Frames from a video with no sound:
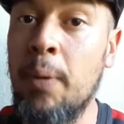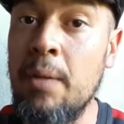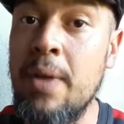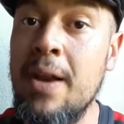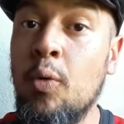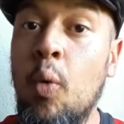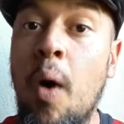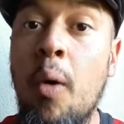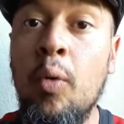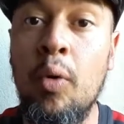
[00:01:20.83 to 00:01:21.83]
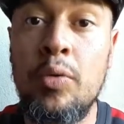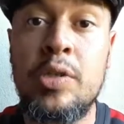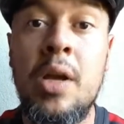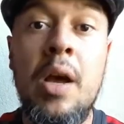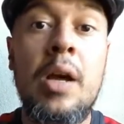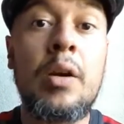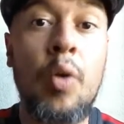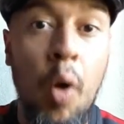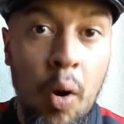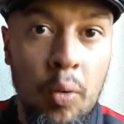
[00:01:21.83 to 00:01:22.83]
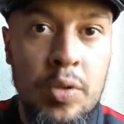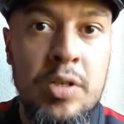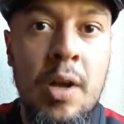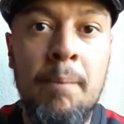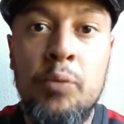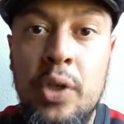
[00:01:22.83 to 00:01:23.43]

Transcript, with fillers: primeiro com alguns gols